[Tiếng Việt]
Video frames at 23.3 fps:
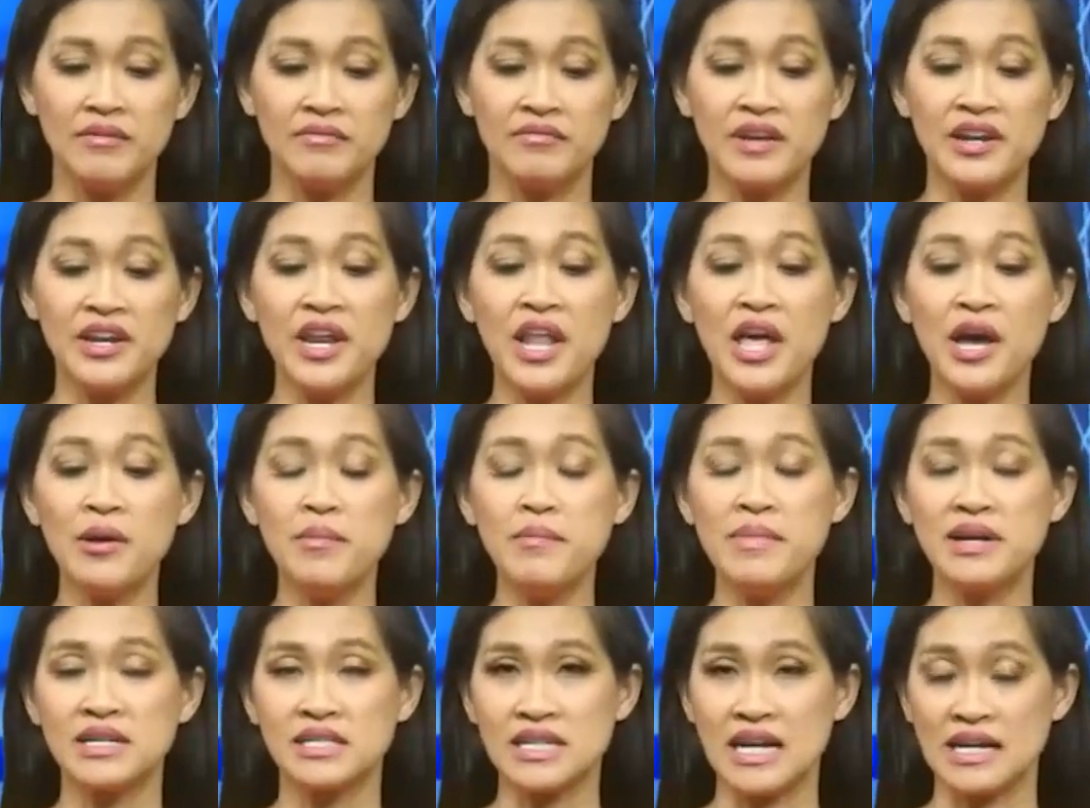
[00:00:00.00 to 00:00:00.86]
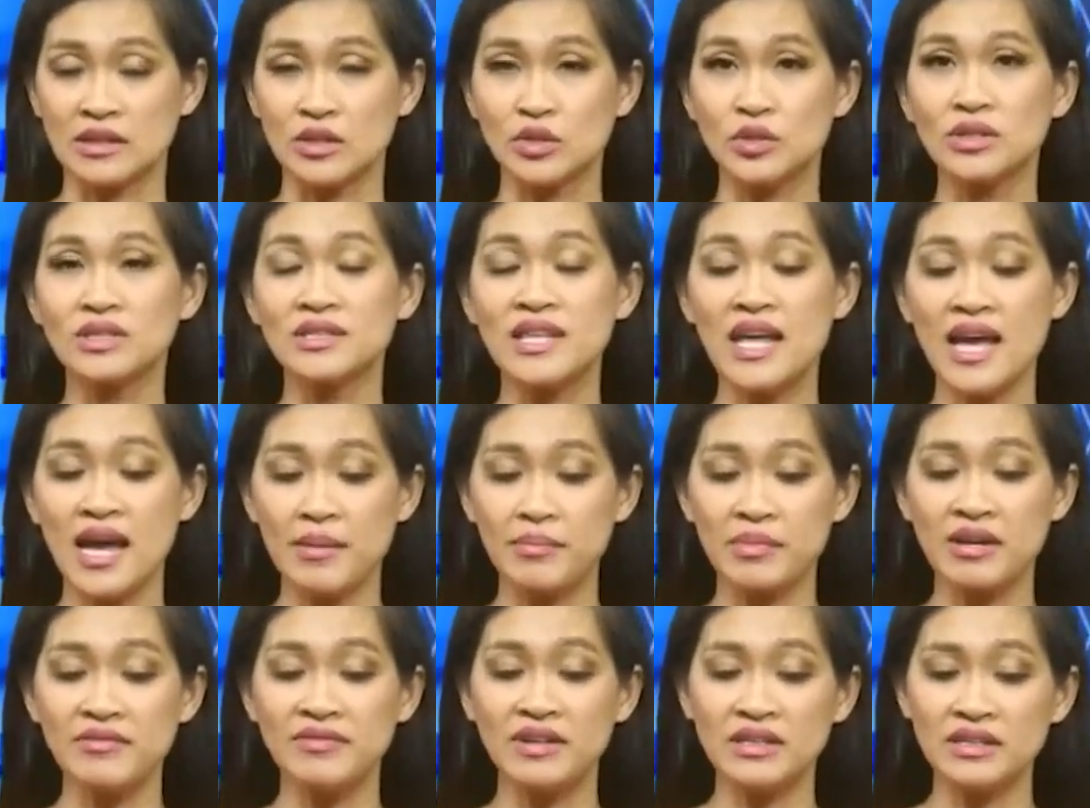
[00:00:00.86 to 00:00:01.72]
Và nếu mà sản xuất
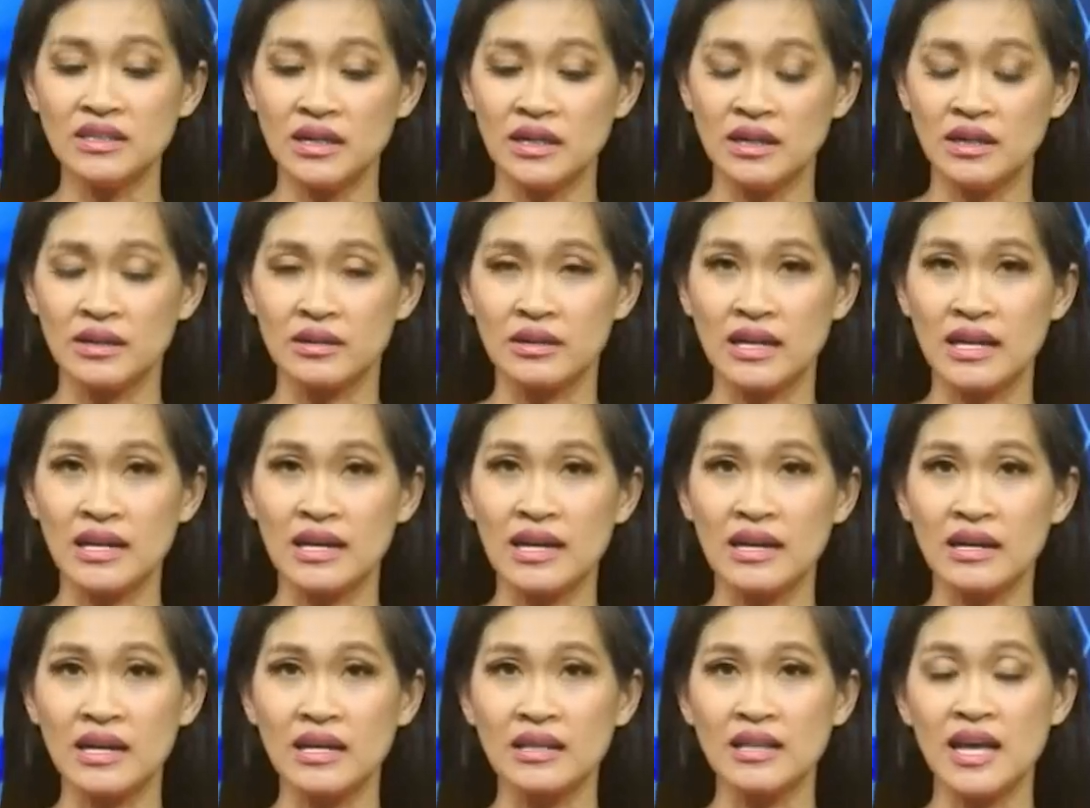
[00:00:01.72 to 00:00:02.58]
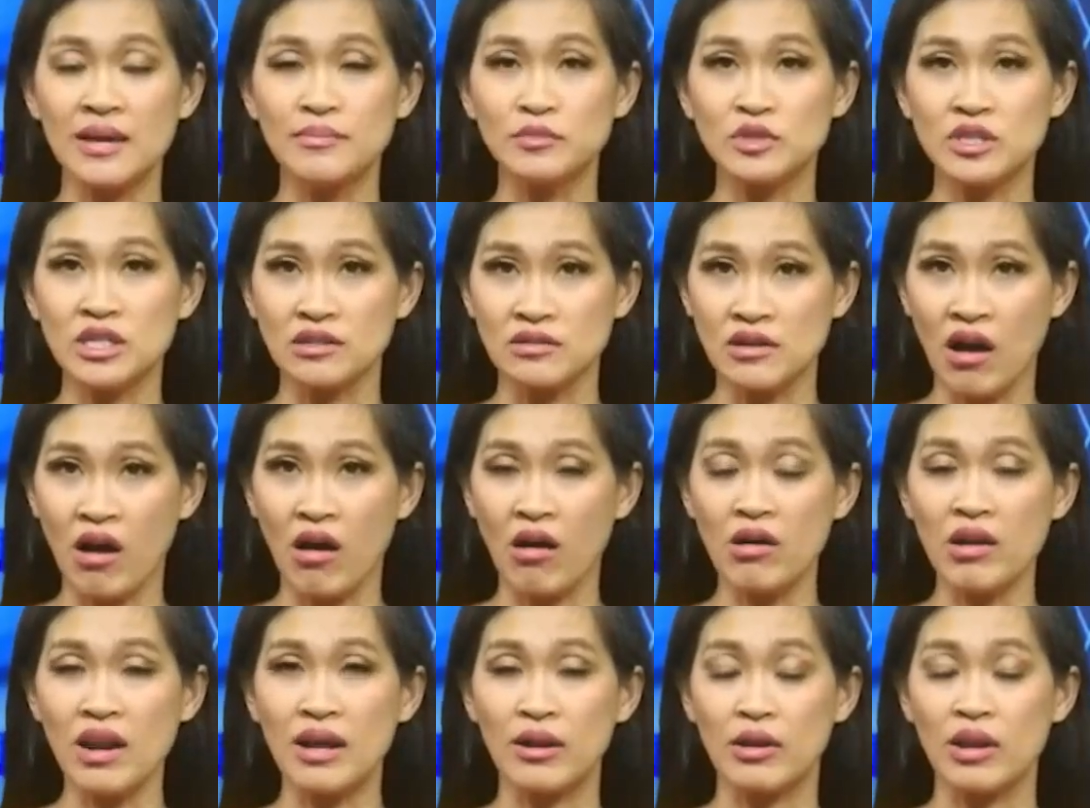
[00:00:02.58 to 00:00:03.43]
thêm cái thêm chừng
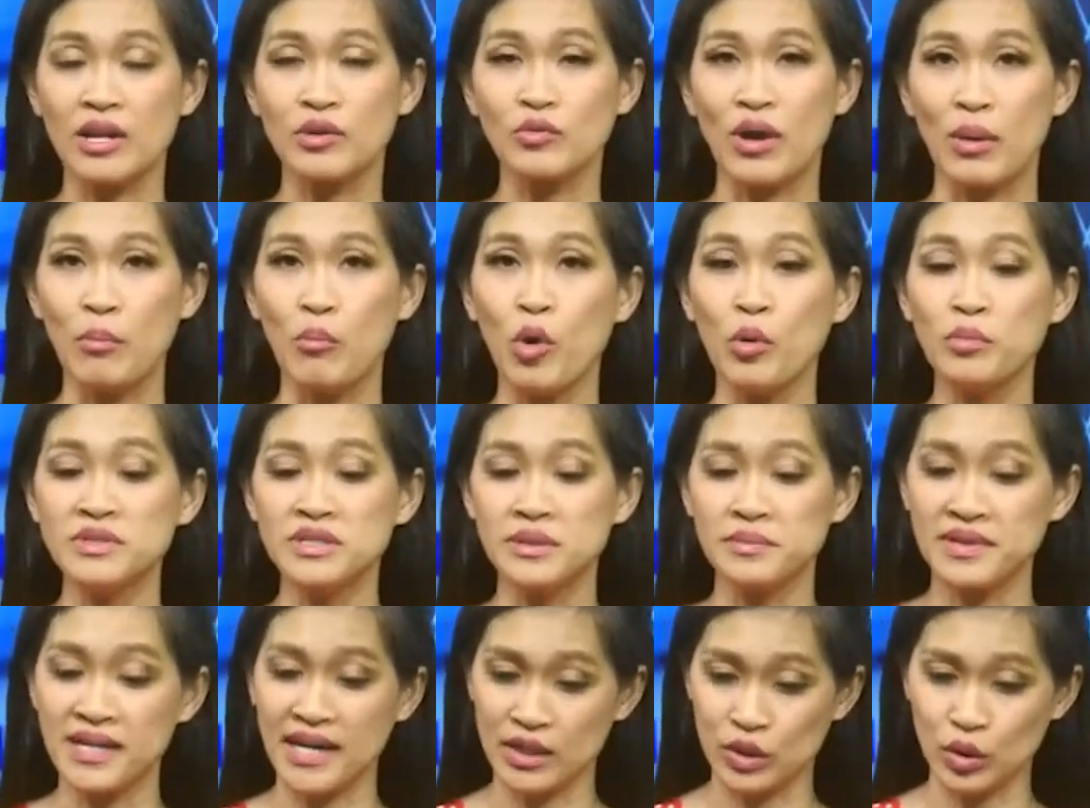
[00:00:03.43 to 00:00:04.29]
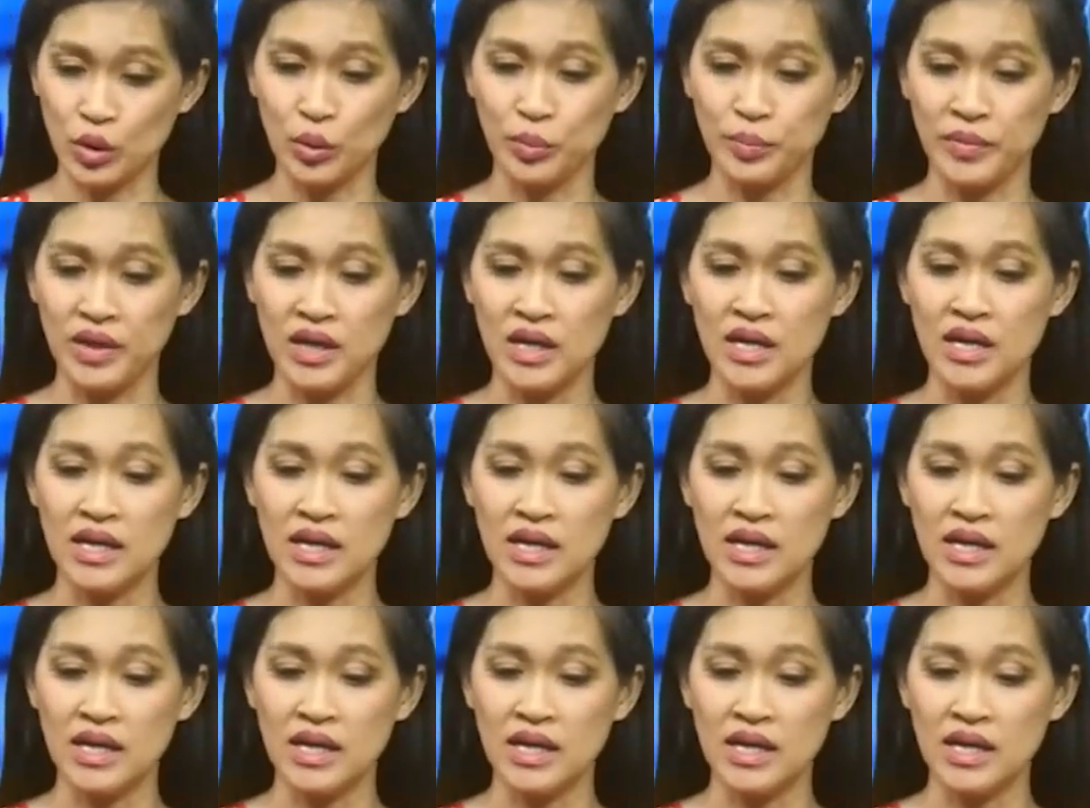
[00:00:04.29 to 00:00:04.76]
đó là lên khoảng 400.000 thùng